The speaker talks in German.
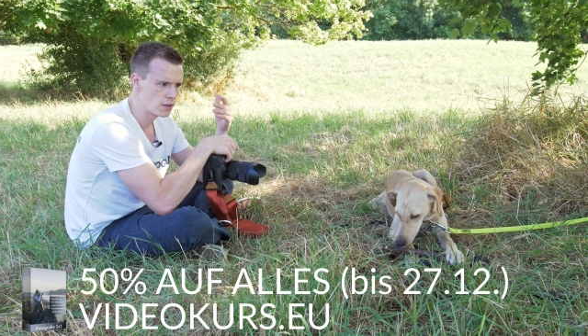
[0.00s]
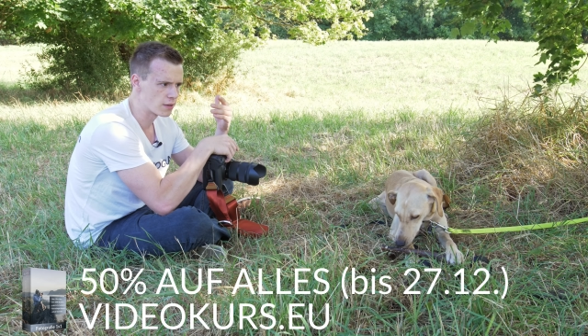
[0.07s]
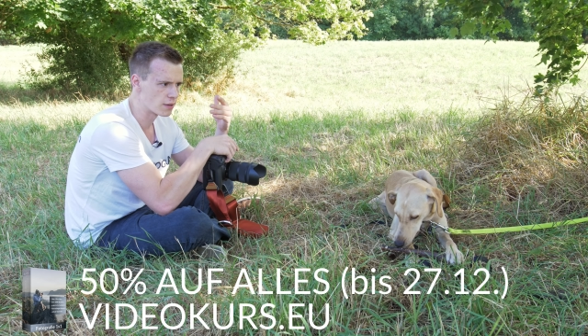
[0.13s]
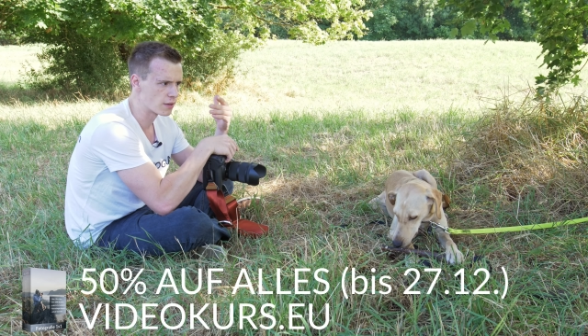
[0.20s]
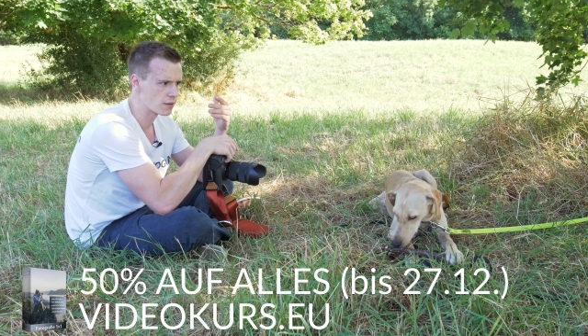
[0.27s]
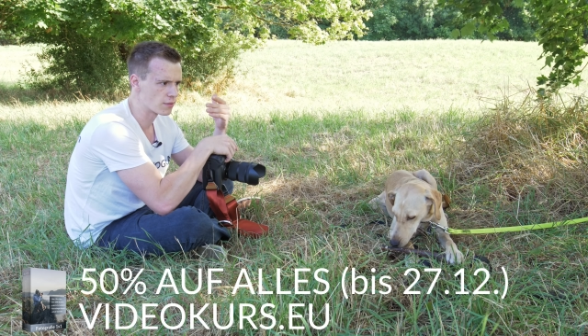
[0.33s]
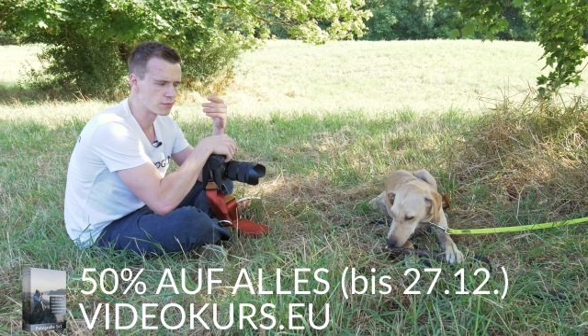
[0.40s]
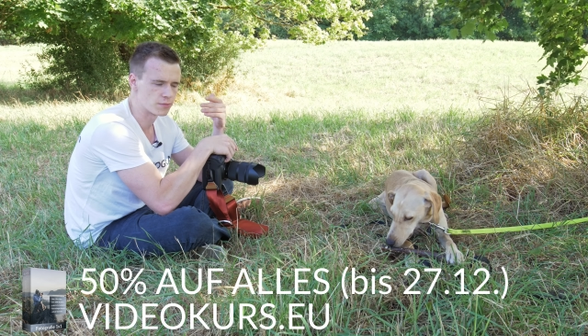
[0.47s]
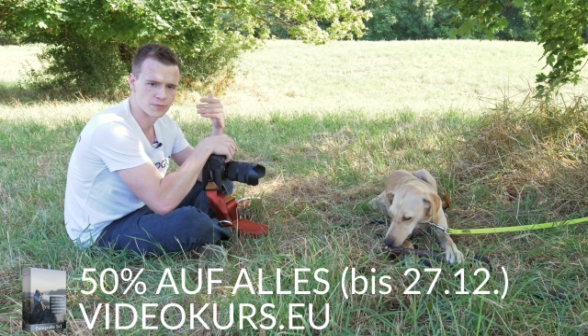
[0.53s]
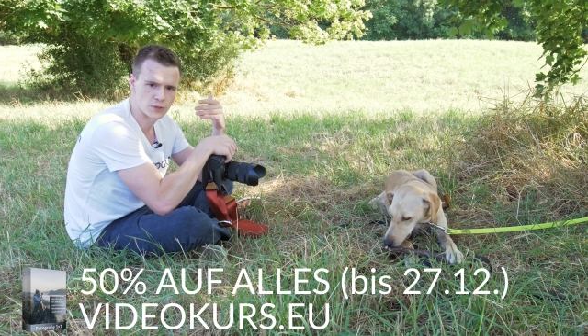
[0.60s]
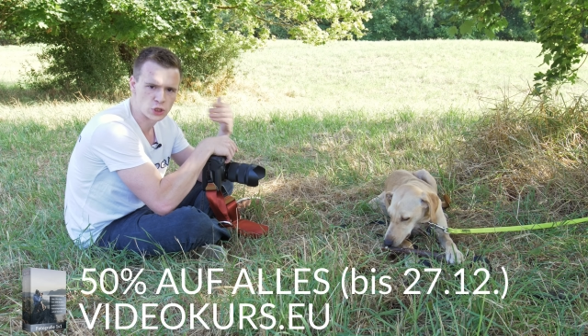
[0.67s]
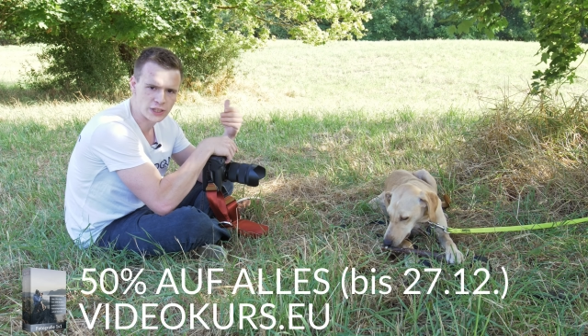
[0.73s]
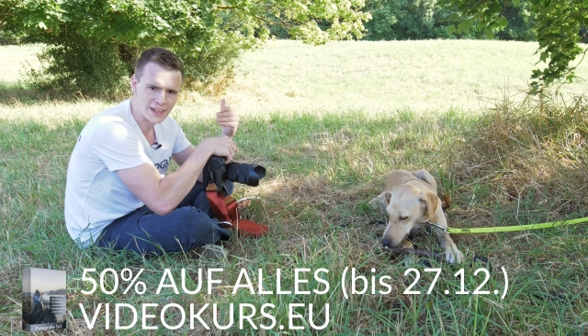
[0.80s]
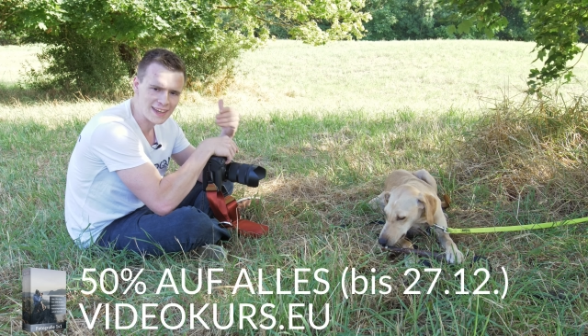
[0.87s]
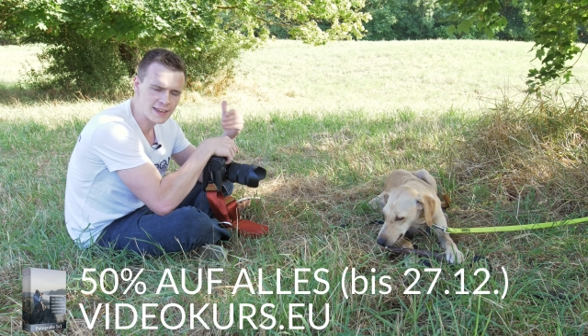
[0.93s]
äh,
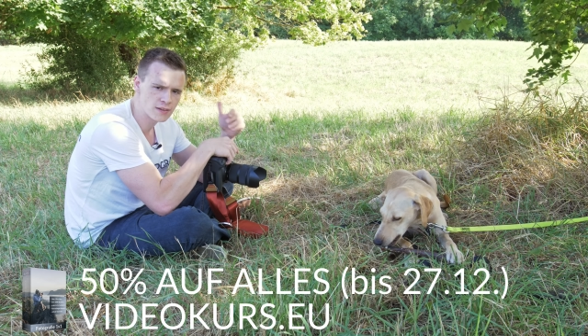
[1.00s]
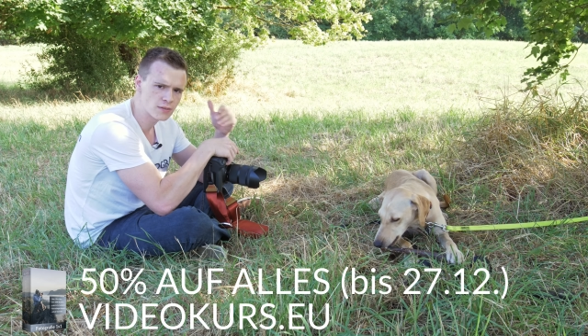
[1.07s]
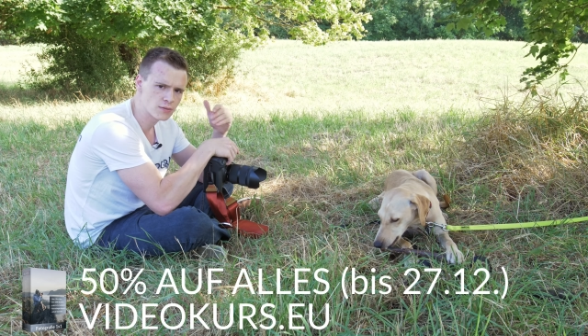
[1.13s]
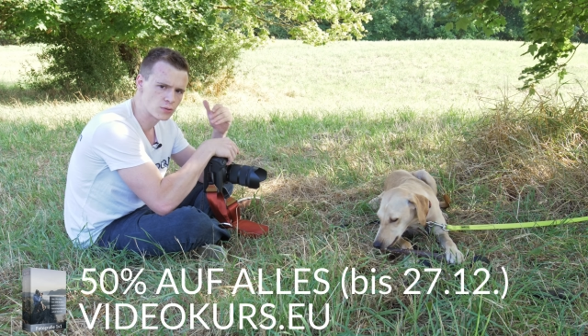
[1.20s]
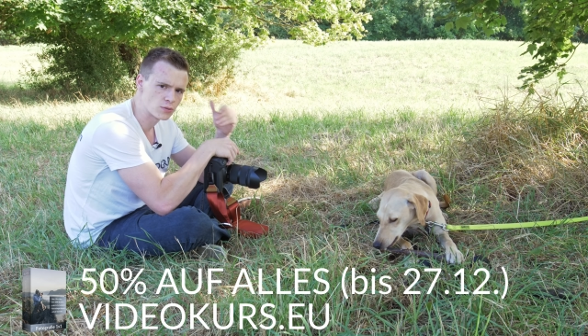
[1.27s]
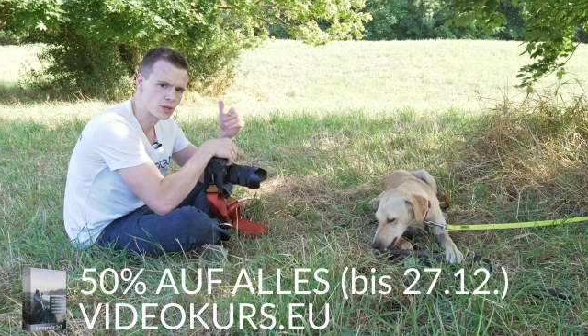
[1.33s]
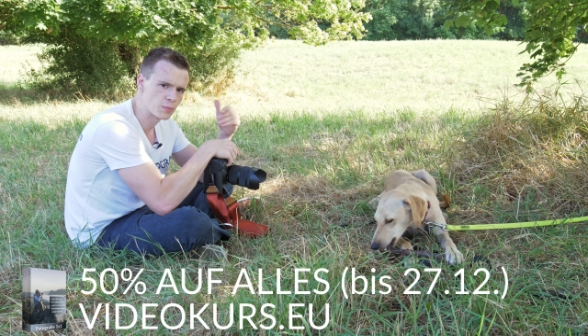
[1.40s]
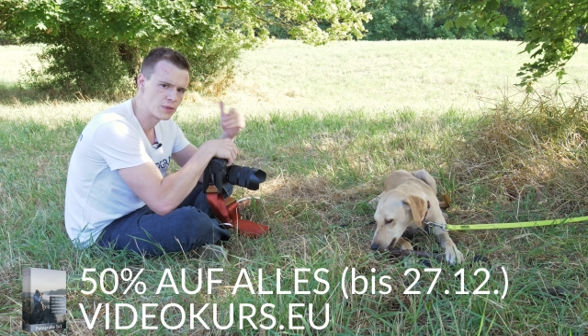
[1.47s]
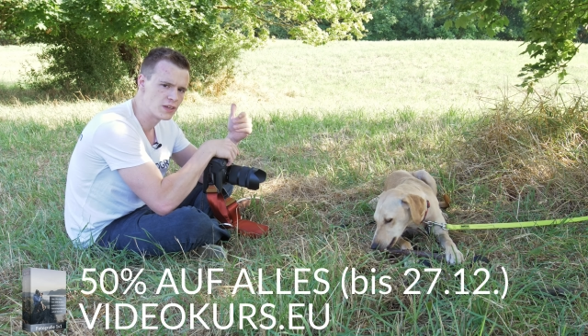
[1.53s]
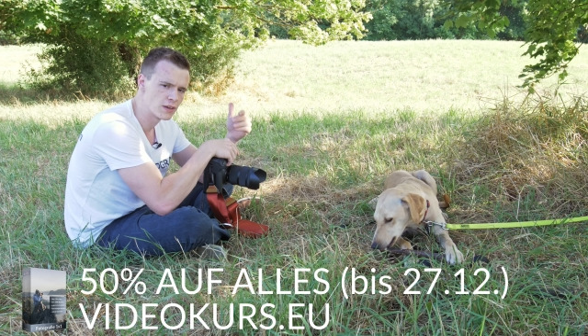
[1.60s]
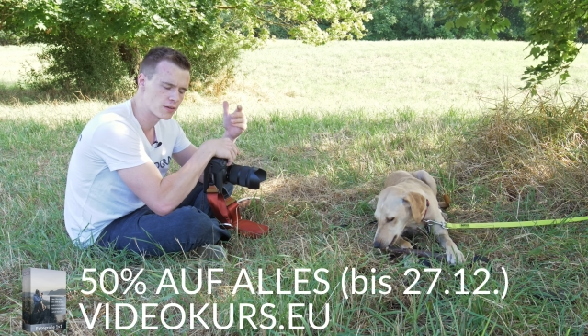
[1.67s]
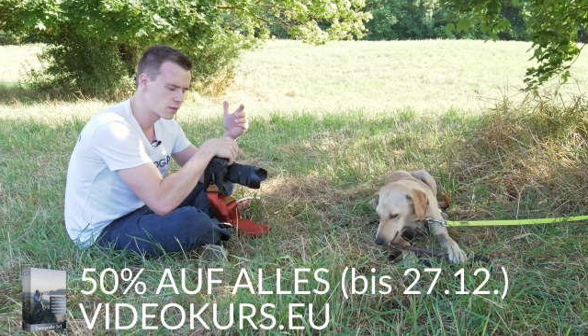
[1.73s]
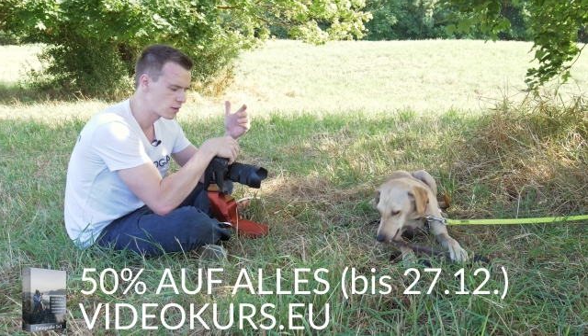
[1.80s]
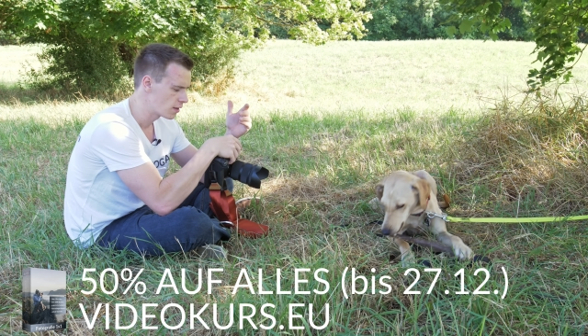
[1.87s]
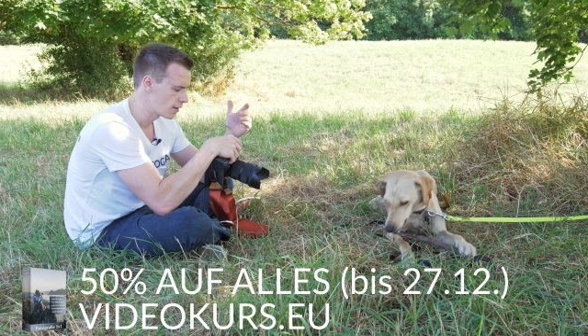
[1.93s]
verstehen und
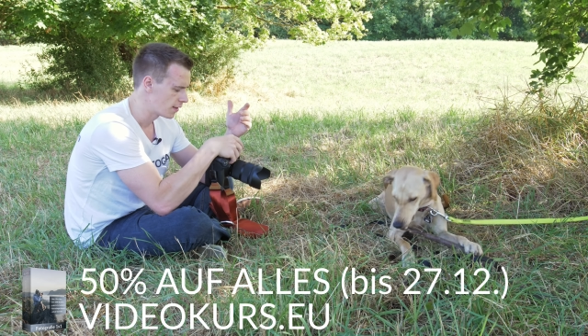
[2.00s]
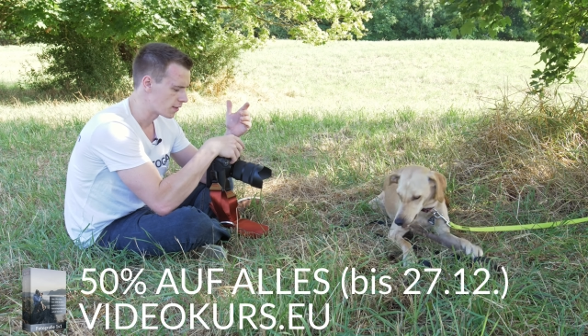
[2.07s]
kapieren,